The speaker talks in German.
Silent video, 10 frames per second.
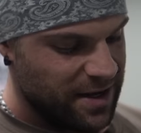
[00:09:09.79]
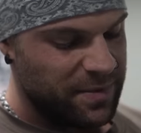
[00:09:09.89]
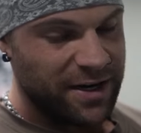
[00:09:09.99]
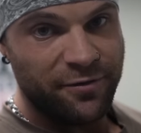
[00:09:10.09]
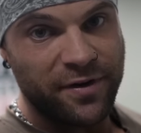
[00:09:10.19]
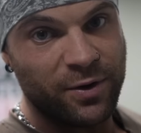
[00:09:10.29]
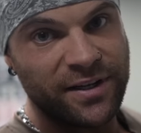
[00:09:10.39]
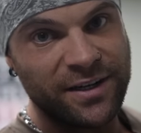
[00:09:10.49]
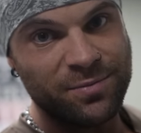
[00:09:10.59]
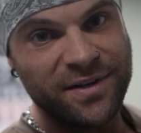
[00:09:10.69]
Meine Frau
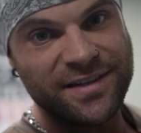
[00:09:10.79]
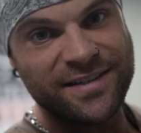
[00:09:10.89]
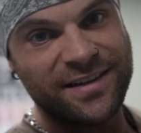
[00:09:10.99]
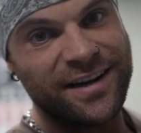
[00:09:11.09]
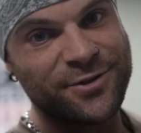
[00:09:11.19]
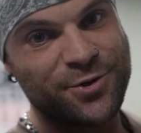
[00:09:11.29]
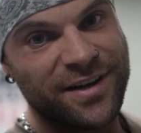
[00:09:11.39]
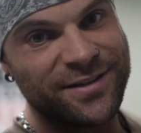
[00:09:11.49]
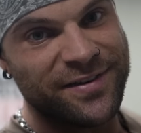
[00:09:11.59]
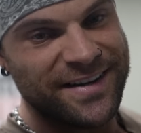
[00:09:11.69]
dankt mir, sie lacht schon
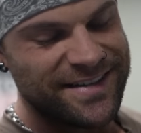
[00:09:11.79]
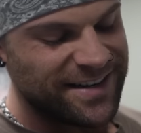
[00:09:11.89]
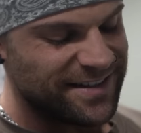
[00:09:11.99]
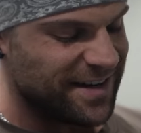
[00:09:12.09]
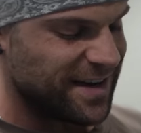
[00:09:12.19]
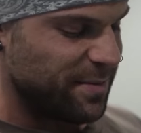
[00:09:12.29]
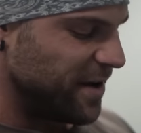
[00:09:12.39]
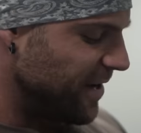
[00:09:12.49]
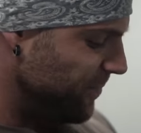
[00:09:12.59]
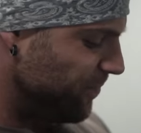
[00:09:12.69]
ganz fleißig hinter der
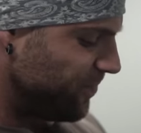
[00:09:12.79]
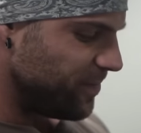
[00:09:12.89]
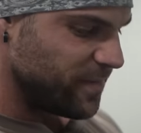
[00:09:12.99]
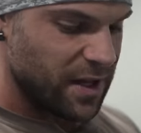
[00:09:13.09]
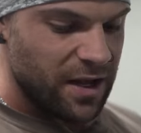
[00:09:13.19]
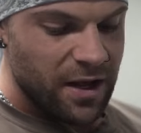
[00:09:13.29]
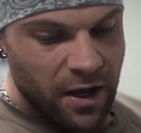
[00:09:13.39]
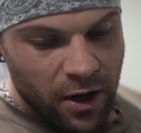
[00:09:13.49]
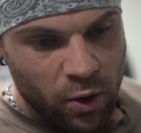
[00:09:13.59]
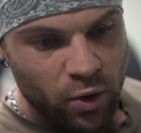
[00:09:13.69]
Kamera.
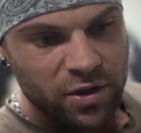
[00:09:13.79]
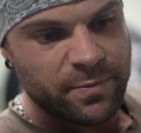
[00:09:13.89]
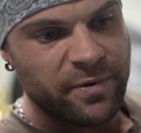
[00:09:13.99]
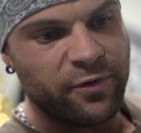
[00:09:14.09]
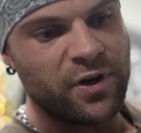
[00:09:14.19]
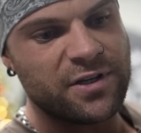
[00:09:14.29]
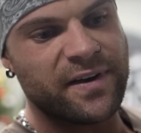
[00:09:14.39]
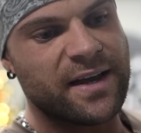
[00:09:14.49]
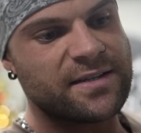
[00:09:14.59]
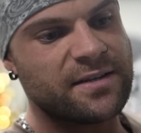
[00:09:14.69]
Und bevor ich es
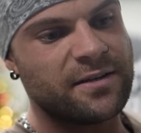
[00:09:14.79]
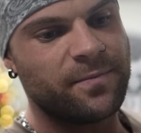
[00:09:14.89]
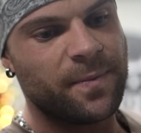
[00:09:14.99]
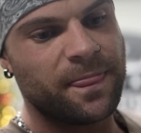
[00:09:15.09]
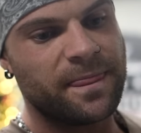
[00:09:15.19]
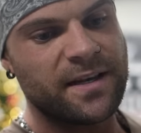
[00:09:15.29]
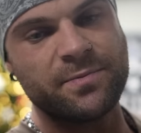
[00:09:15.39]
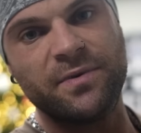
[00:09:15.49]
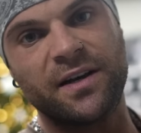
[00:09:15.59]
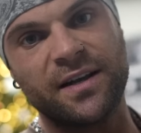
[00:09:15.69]
vergesse, das
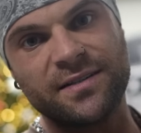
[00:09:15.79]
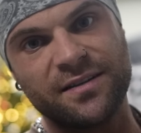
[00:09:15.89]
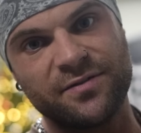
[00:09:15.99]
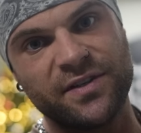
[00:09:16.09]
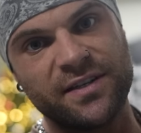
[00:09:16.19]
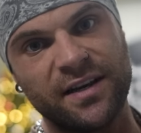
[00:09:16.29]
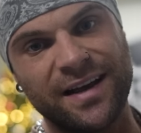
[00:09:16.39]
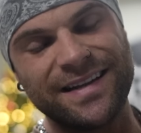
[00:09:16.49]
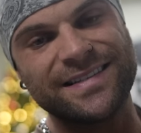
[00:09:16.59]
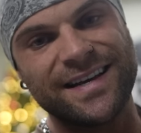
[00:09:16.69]
ist mir ganz, ganz wichtig,
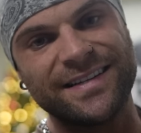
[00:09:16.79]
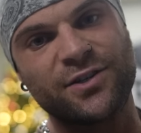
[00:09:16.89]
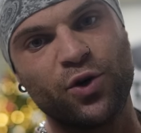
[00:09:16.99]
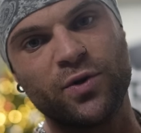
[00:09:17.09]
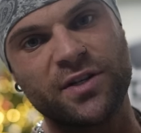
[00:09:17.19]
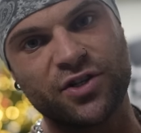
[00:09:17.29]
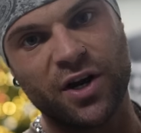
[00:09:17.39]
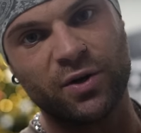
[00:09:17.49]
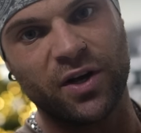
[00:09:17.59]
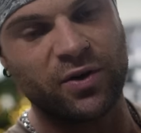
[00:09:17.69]
ganz, ganz großes
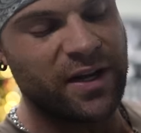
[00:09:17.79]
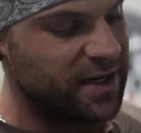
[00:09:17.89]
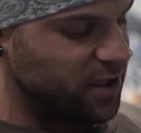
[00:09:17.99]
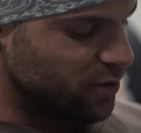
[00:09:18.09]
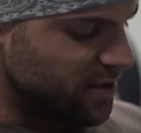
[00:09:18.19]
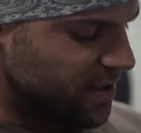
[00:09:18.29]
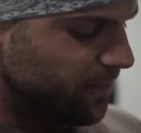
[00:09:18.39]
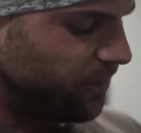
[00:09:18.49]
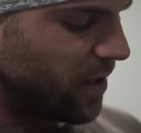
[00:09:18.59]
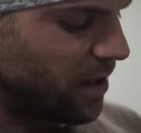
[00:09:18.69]
Shoutout an die Jungs
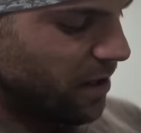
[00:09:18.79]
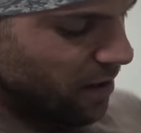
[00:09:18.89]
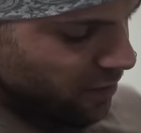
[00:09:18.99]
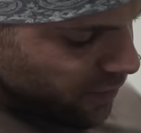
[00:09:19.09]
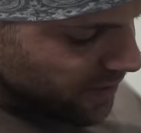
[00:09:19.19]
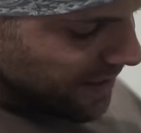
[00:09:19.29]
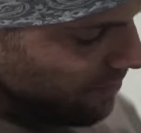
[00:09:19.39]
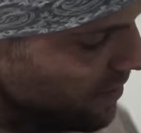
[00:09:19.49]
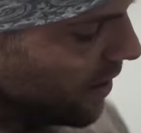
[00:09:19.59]
von Level